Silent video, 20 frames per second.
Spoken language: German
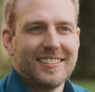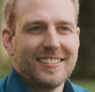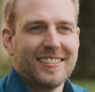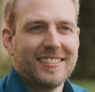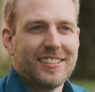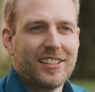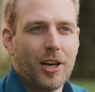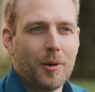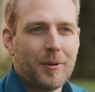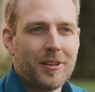
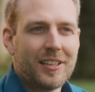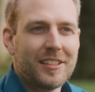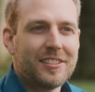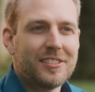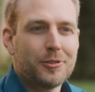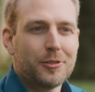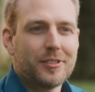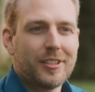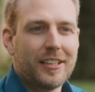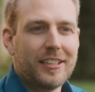Äh, die Arbeit
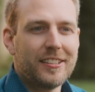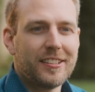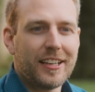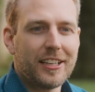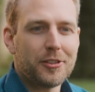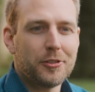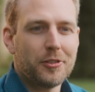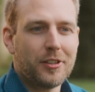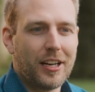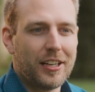als
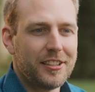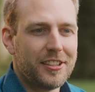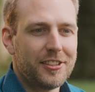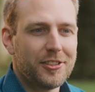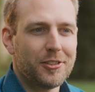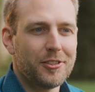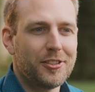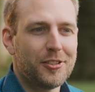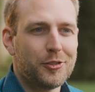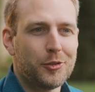Hoteldirektor kann ich
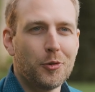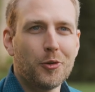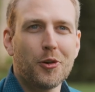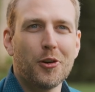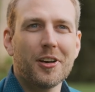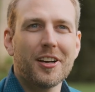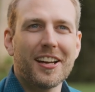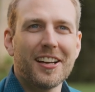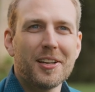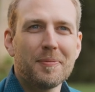noch nicht so
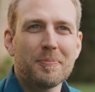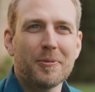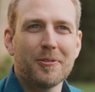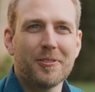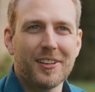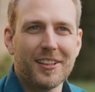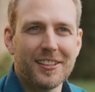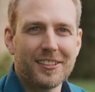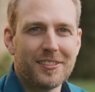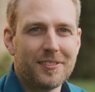konkret
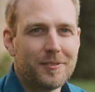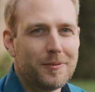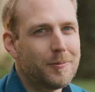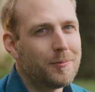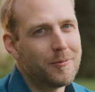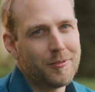bewerten,